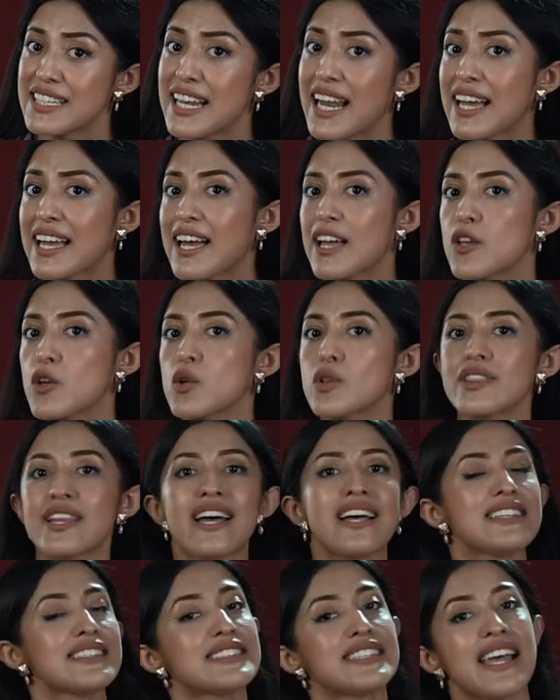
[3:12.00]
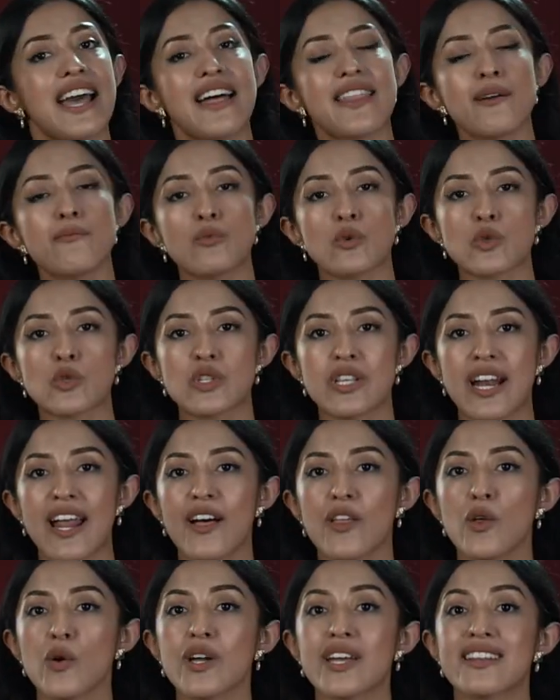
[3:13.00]
chilacayota se ha
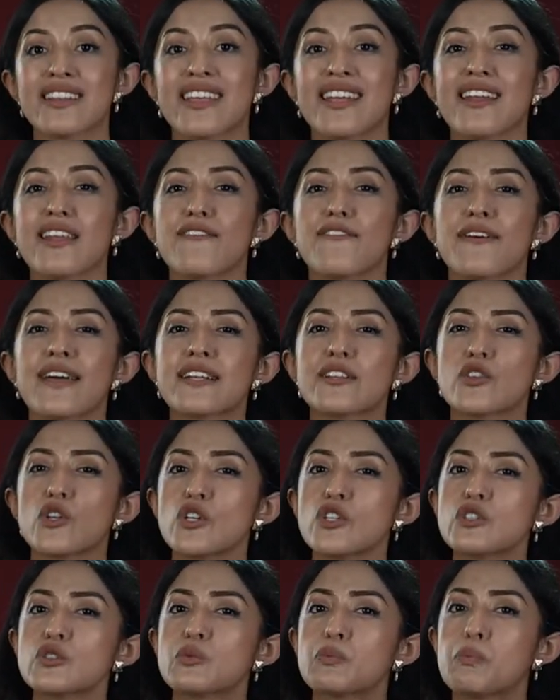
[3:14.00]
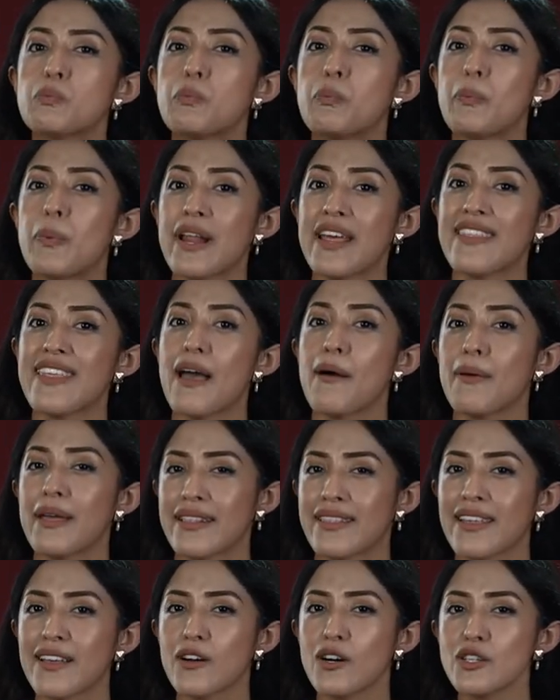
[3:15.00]
demostrado que tiene efectos
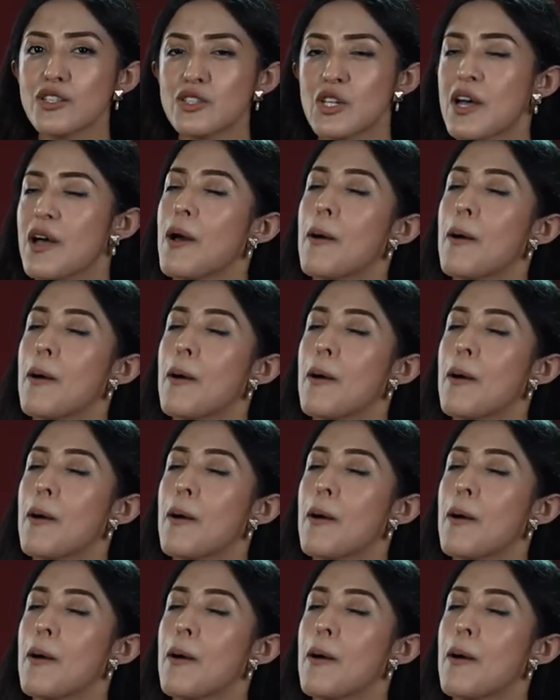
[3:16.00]
prediabéticos,